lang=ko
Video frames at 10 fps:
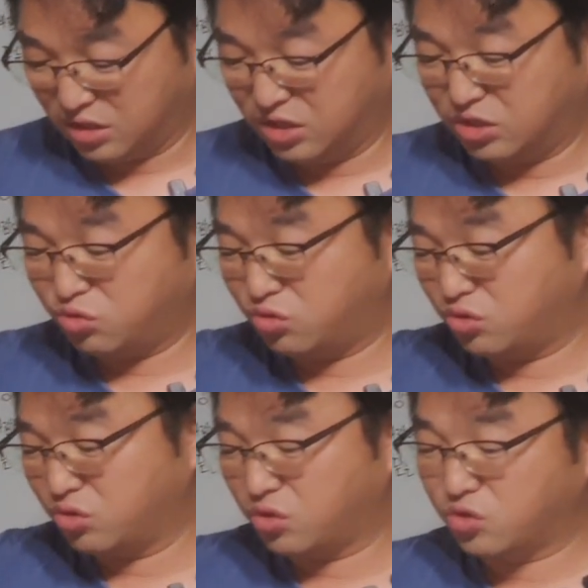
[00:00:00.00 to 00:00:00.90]

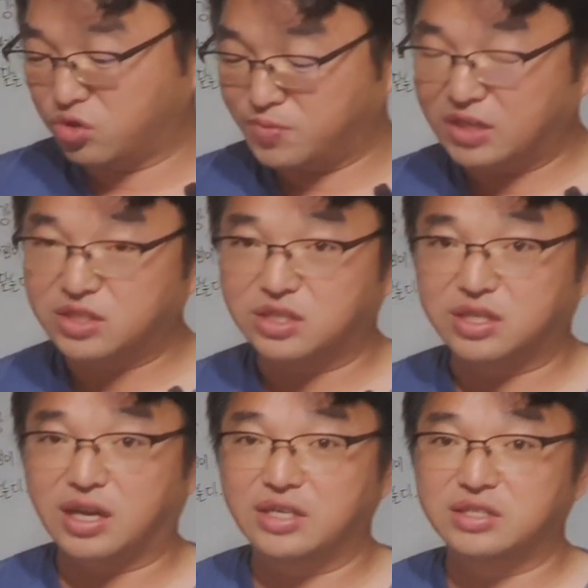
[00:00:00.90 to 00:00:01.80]
이중 컨트롤
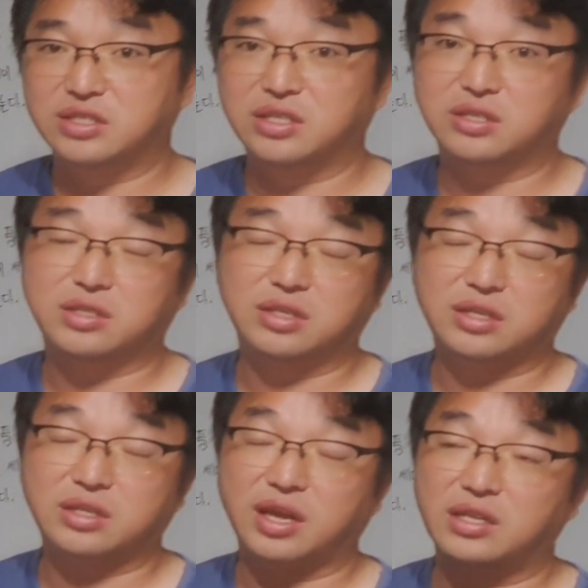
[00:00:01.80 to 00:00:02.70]
박스를 들어가기
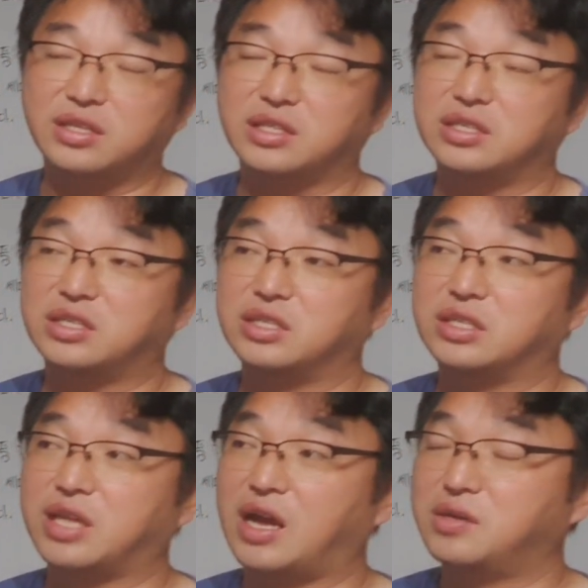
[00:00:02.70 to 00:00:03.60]
들어갈 때는
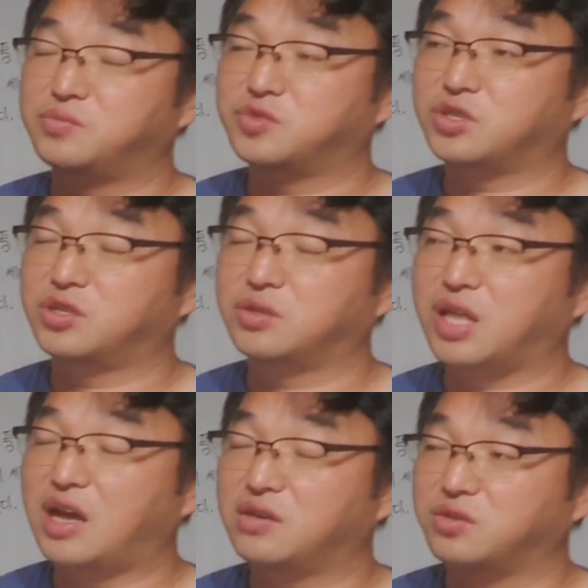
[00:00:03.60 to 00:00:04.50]
이제 다음
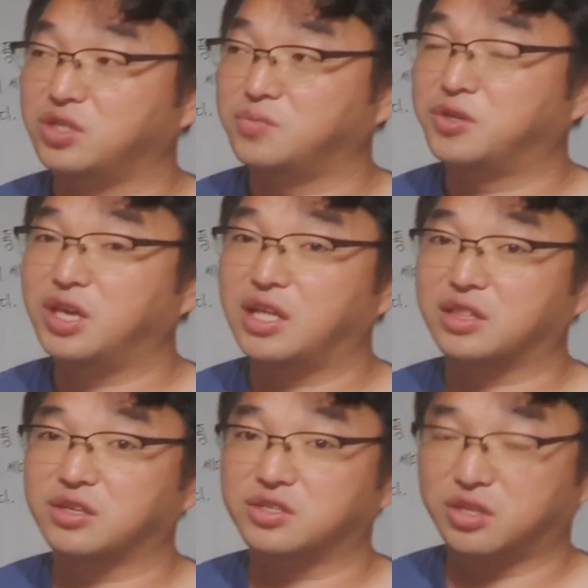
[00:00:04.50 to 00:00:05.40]
처럼 다음 이번에
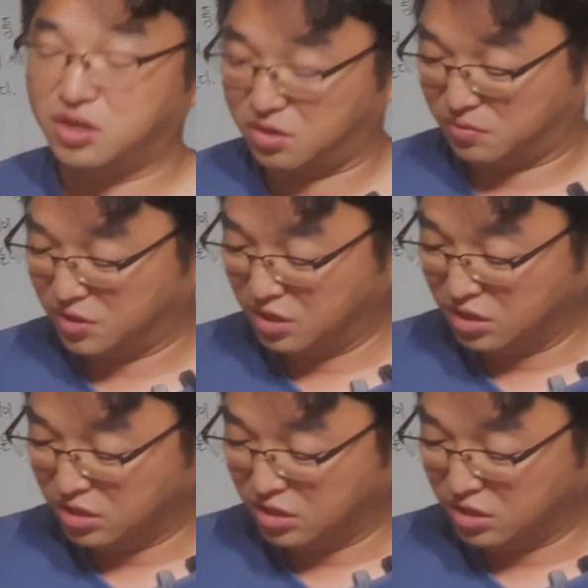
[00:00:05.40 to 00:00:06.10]
했던 것처럼